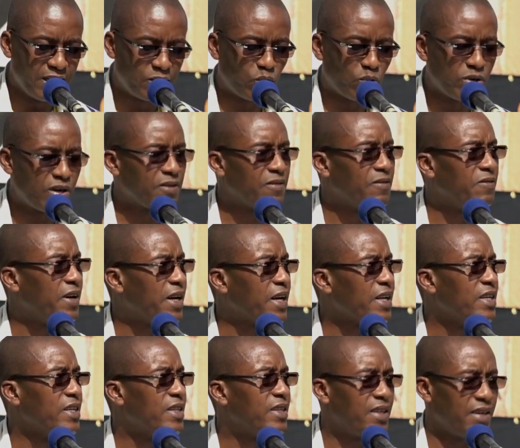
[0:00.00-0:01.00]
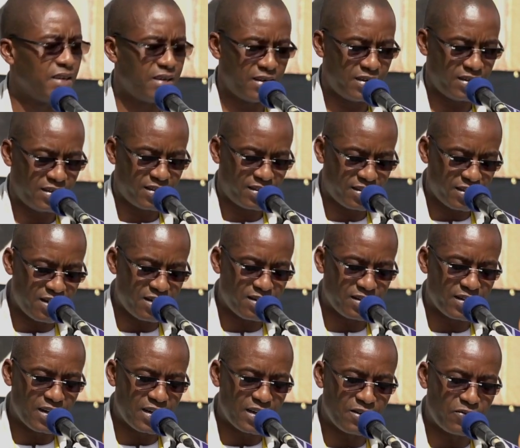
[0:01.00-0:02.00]
étonnante variété,
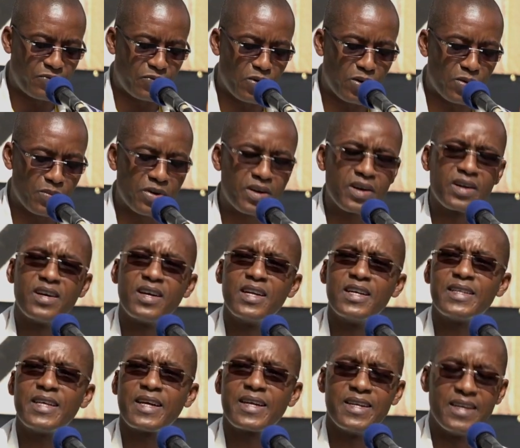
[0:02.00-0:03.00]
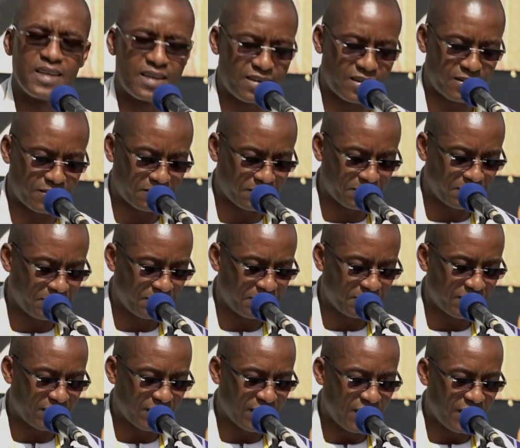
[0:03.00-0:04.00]
tant dans les formes que dans les techniques.
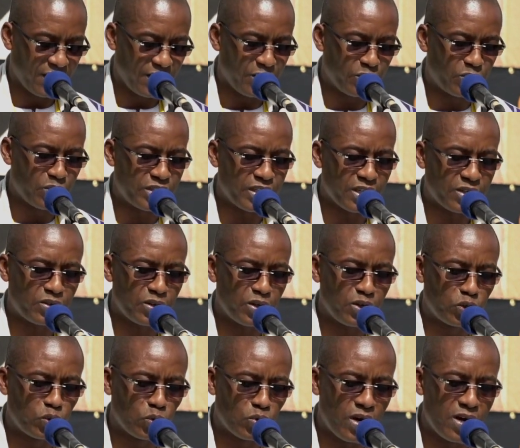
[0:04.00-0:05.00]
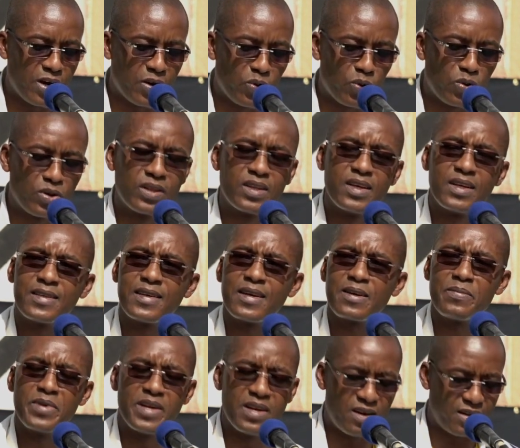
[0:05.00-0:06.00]
Et ce secteur jouera un rôle
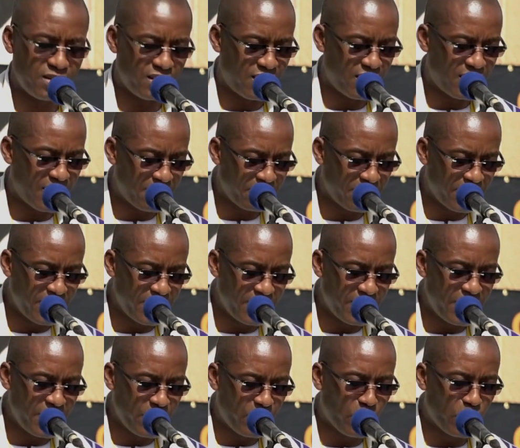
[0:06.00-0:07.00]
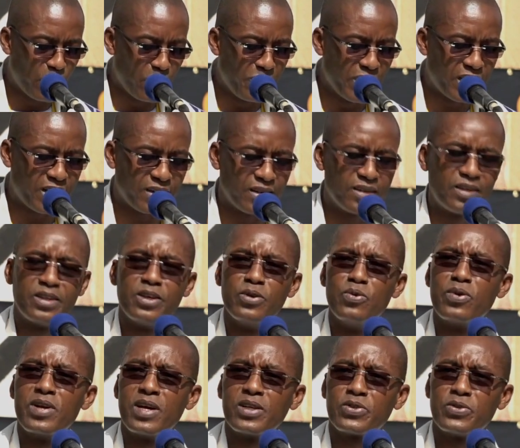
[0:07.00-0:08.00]
déterminant dans l'avenir économique de
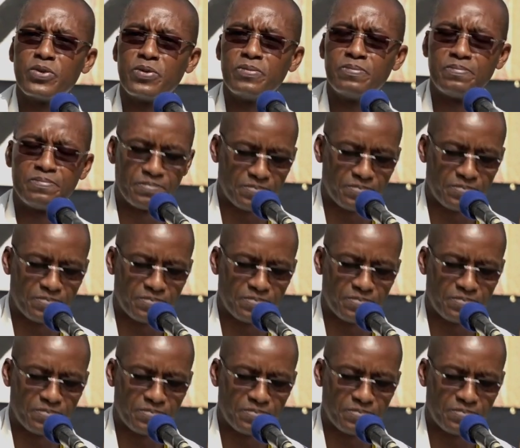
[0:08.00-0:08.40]
nos nations.